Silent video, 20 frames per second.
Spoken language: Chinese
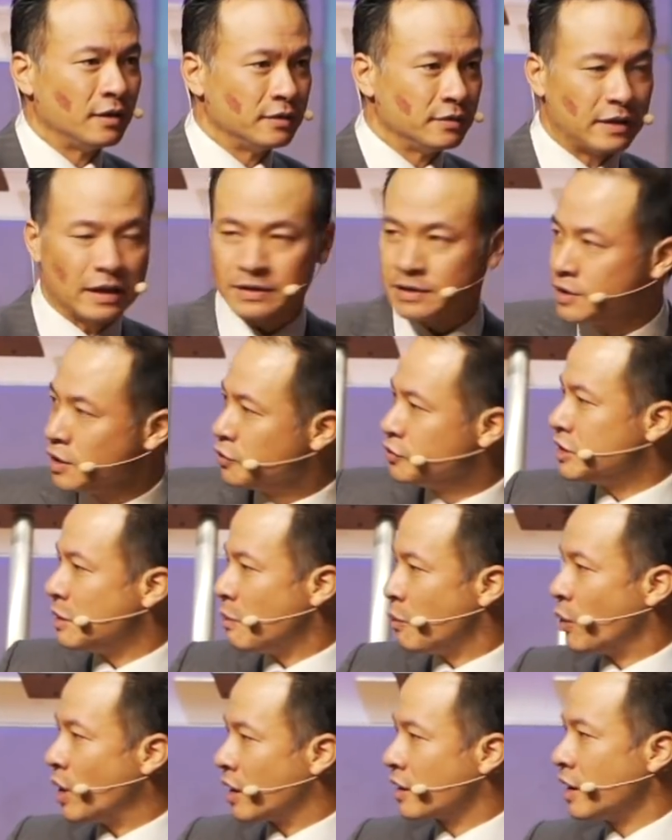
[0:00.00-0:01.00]
但是弟兄姐妹，
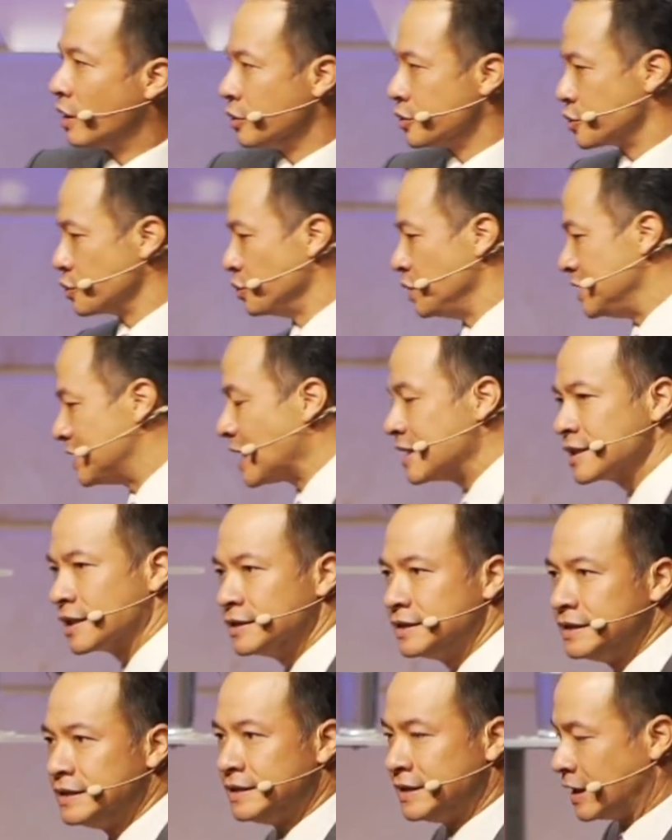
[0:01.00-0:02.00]
我要告诉你，在这个
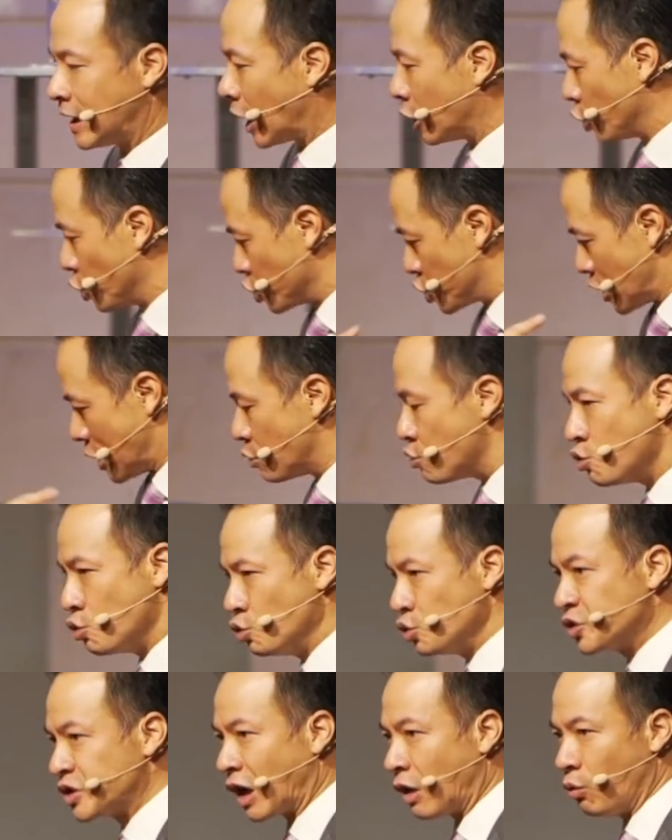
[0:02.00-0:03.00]
季节当中，神
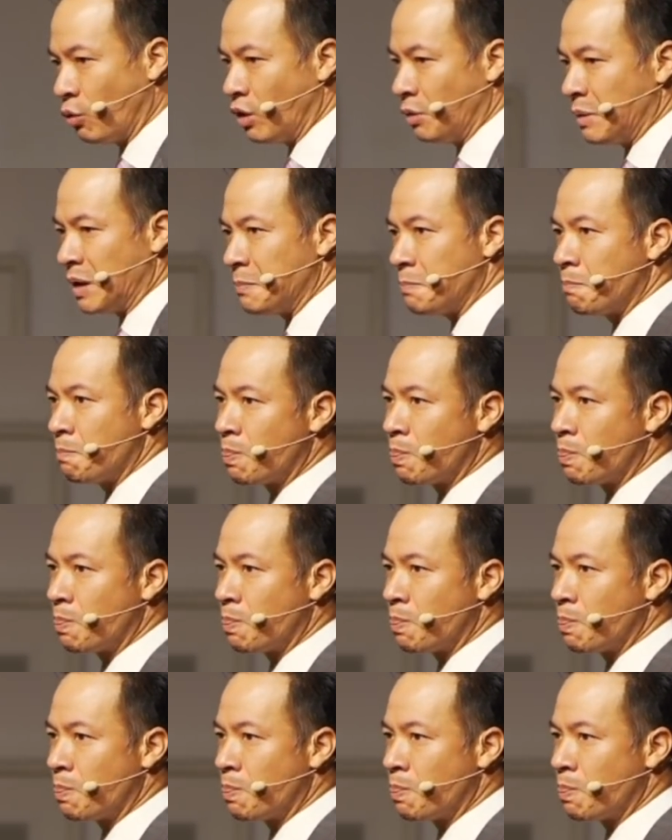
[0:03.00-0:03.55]
呼召我们，